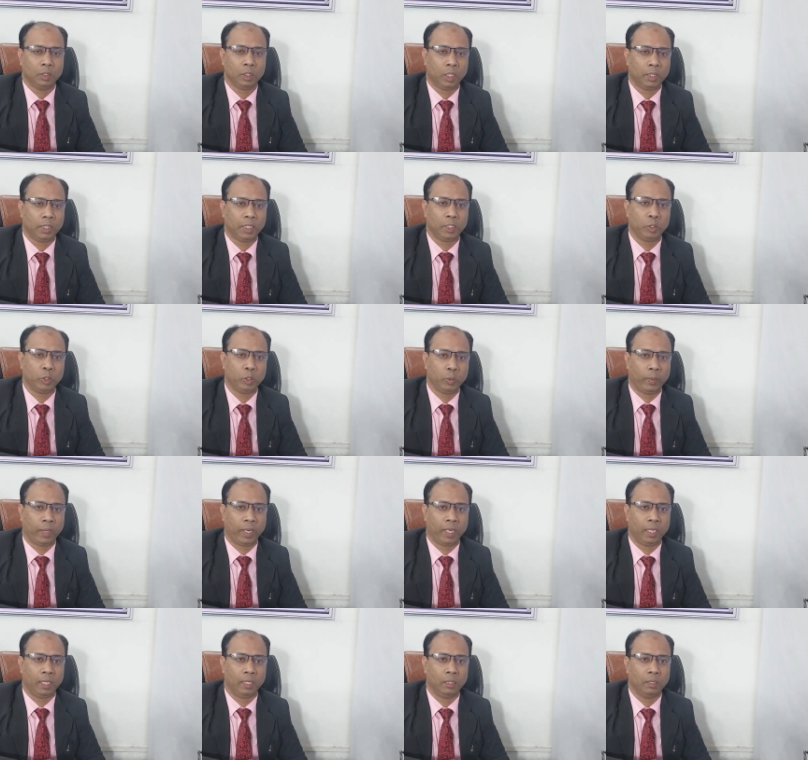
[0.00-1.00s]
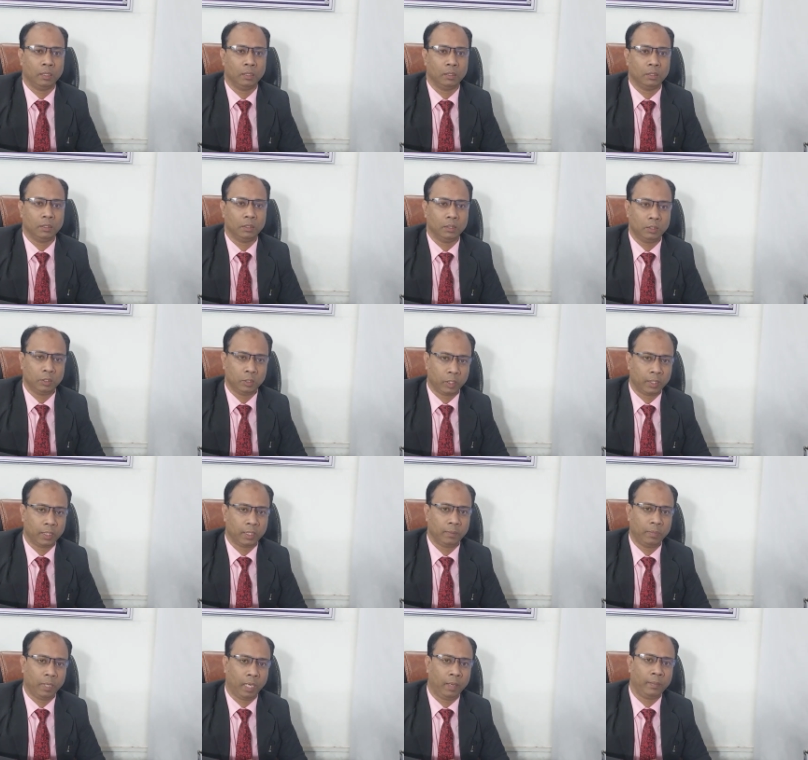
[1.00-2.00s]
সঠিক সময়ে
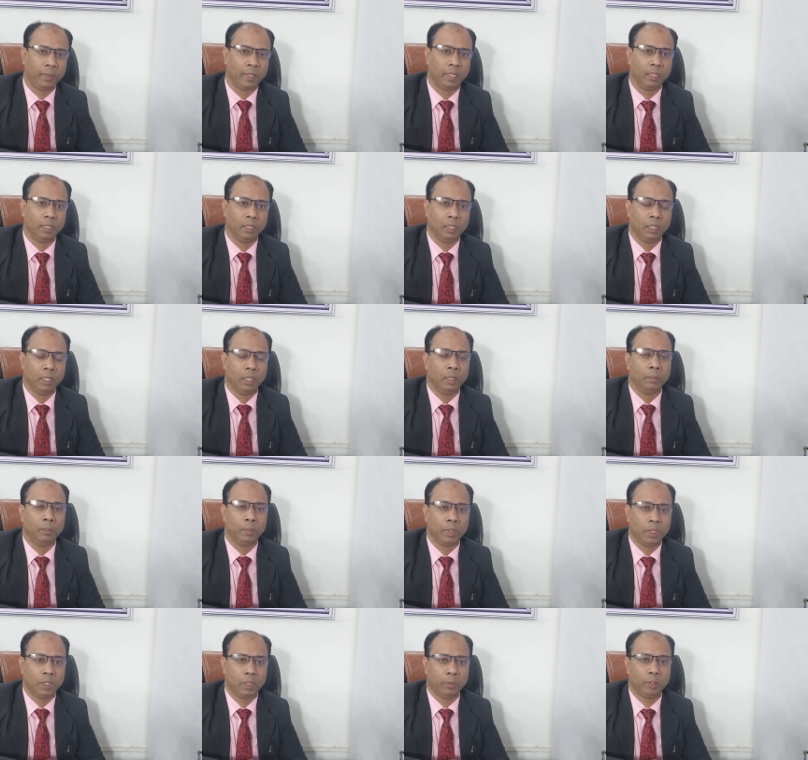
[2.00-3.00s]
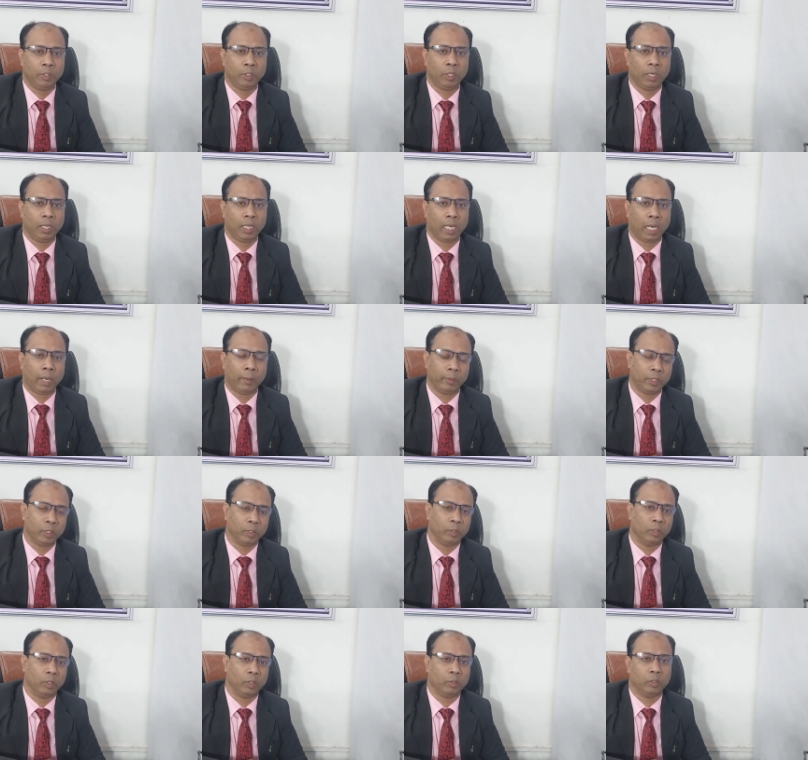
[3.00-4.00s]
সঠিকভাবে বিশ্ববিদ্যালয়ের
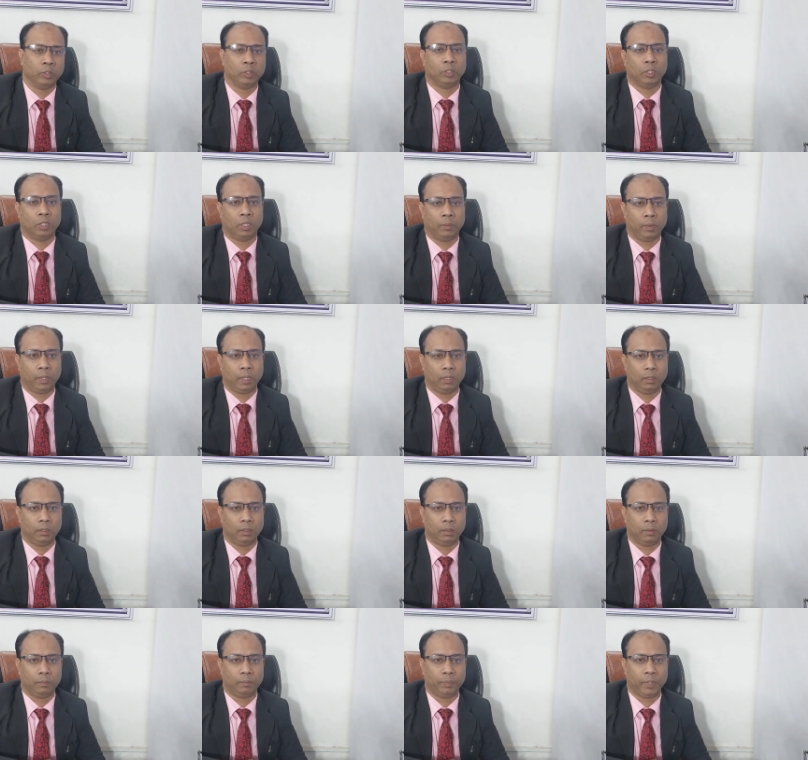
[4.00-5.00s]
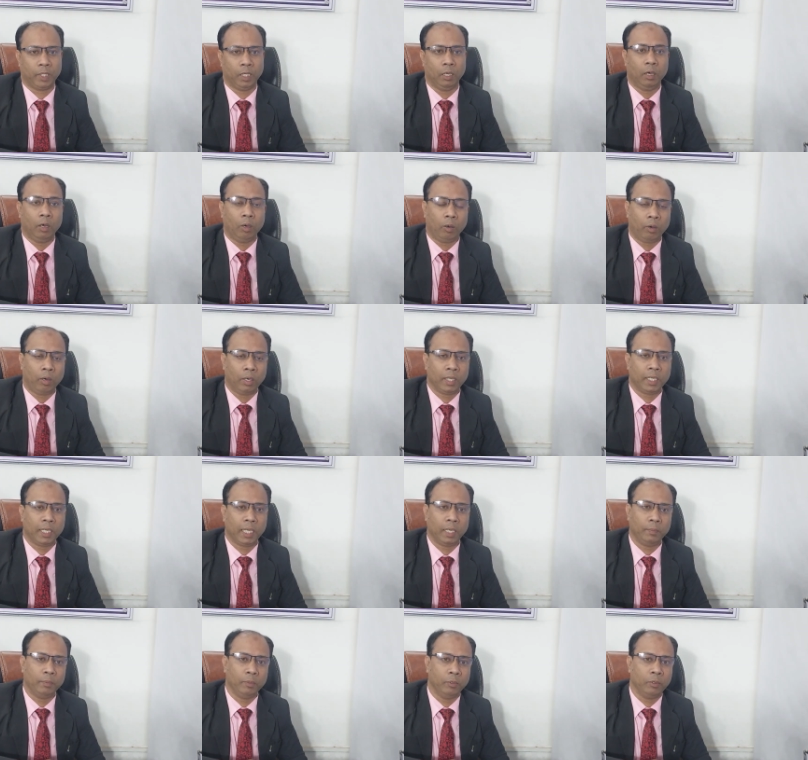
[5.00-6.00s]
আবেদনগুলো করতে হবে
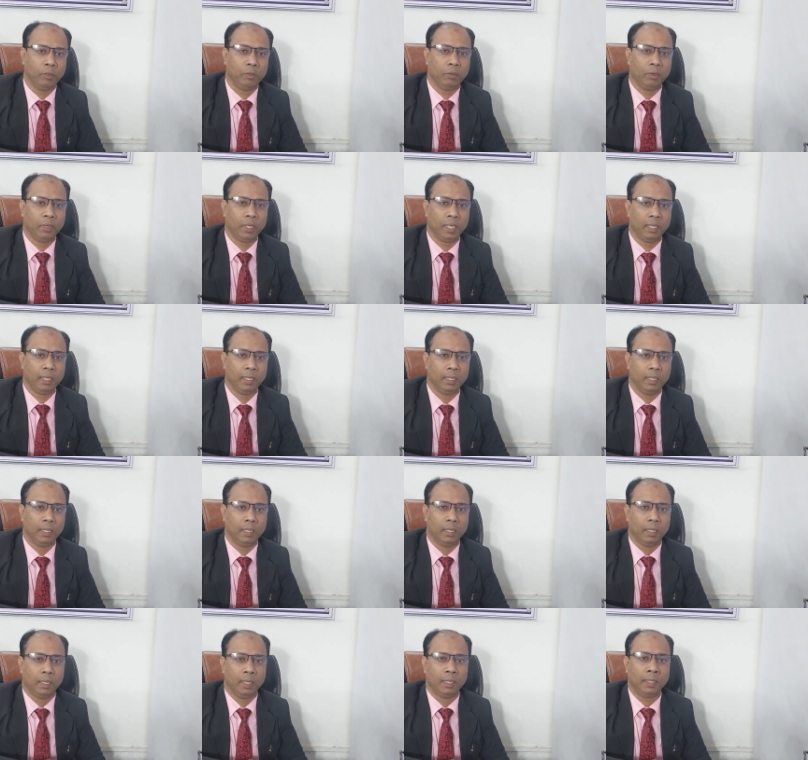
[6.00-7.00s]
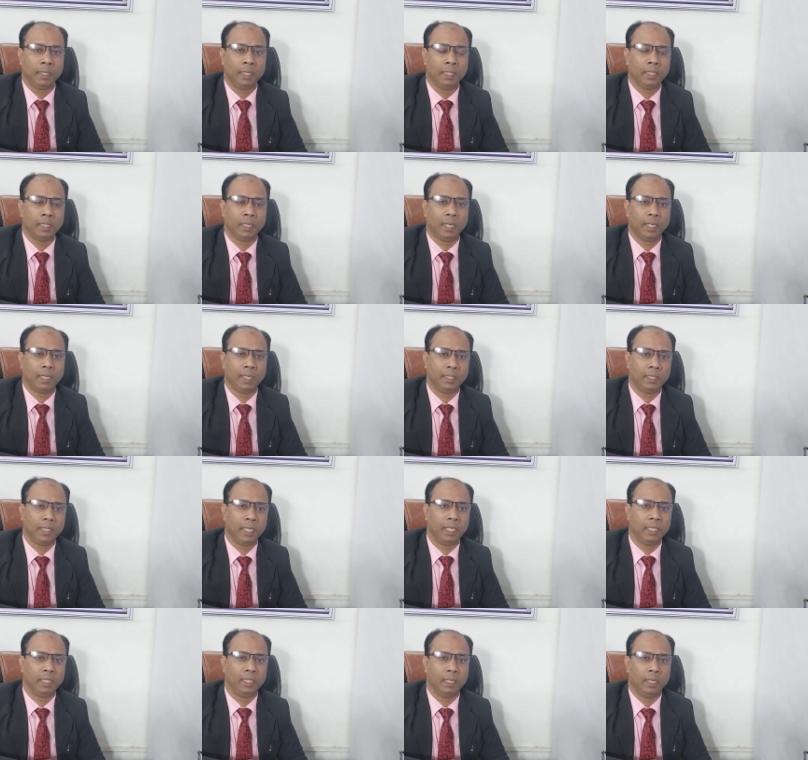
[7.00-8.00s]
অনেকেই ভুল করে নিজেরা
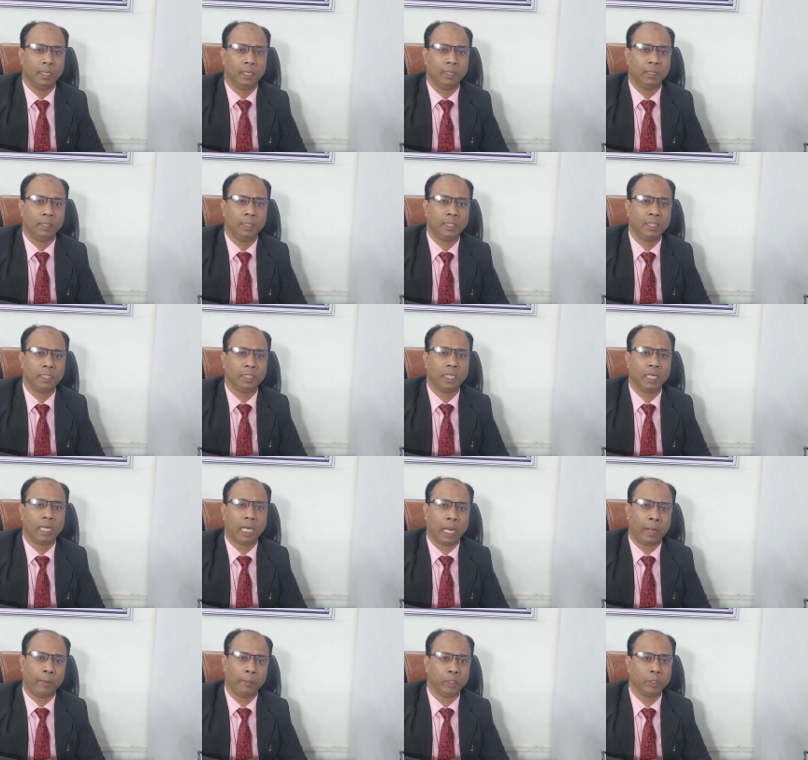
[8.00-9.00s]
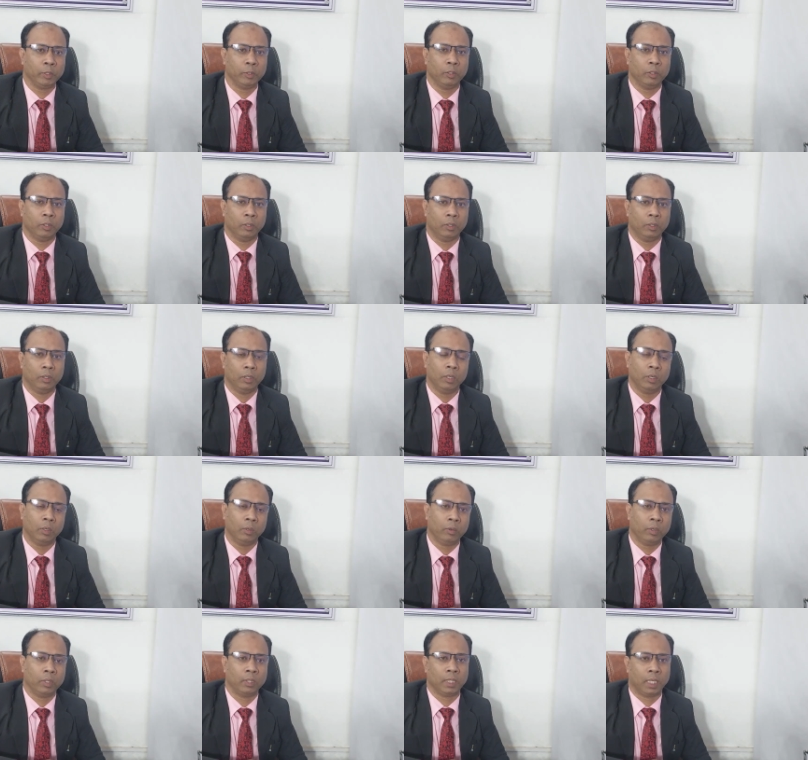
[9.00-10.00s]
নিজেই নিজেদের আবেদনগুলো
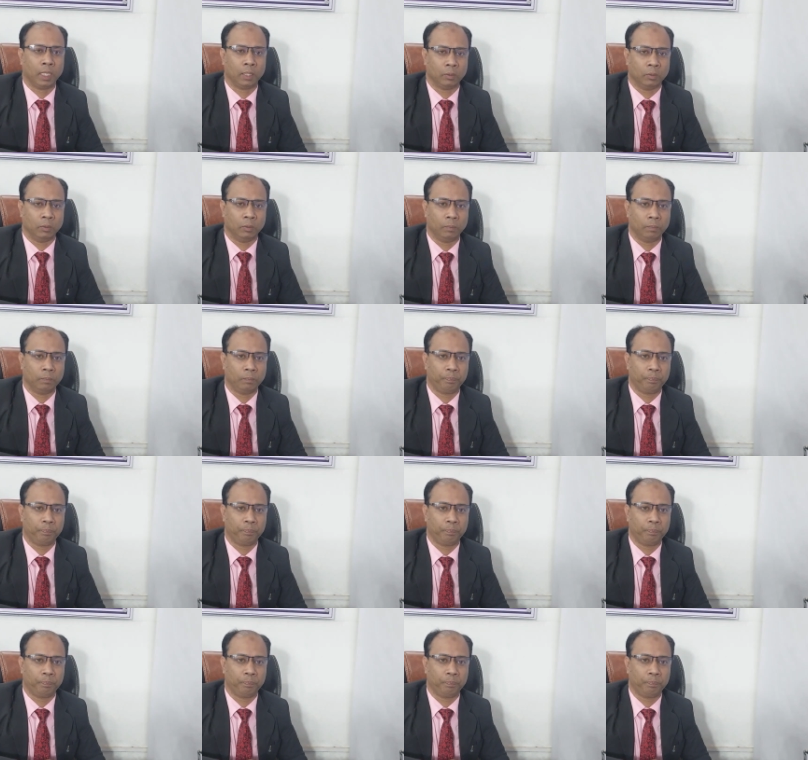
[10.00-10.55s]
করে থাকো